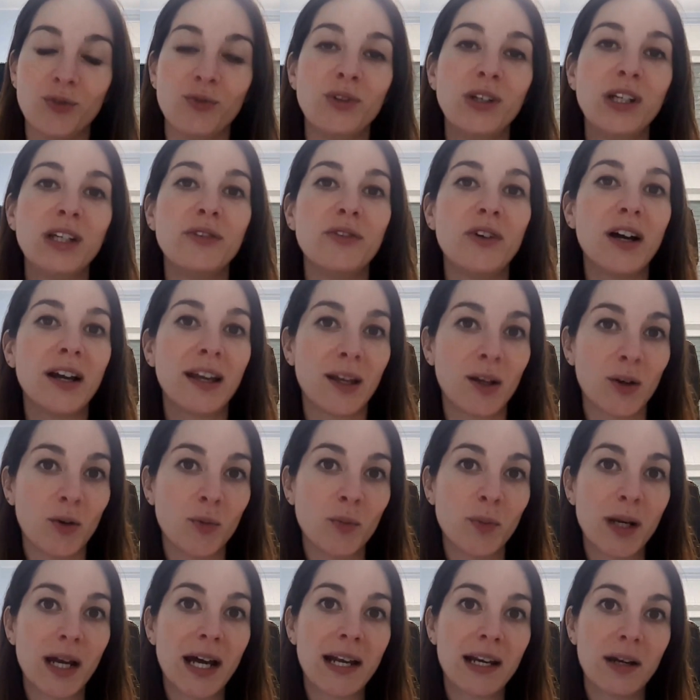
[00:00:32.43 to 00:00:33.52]
Volevo anche
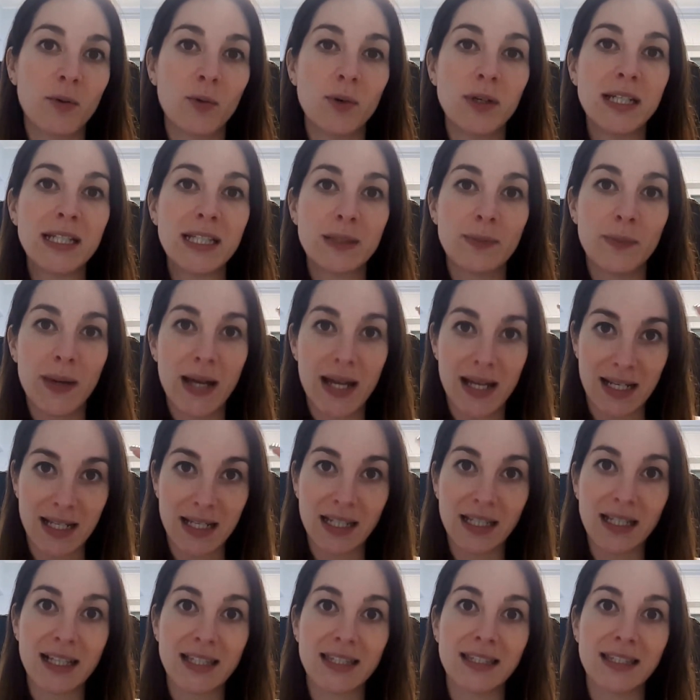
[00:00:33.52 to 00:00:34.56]
comprare quegli specchi da